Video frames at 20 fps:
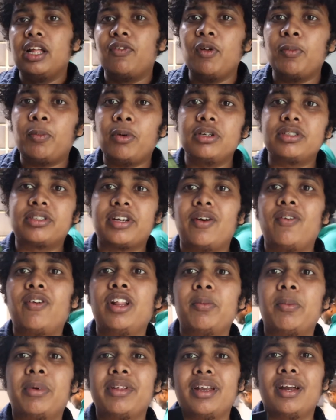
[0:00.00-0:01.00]
இந்த ஃப்ளிப் அவுட் ஸ்க்ரீன்
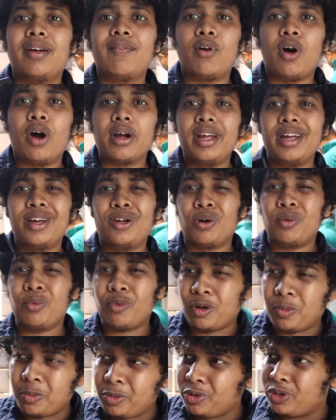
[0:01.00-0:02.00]
வந்து பார்த்தீங்கன்னா வ்ளாகிங்க்கு
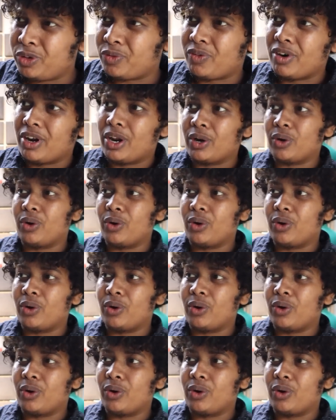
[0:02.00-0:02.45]
ரொம்ப ரொம்ப யூஸ்ஃபுல்லாக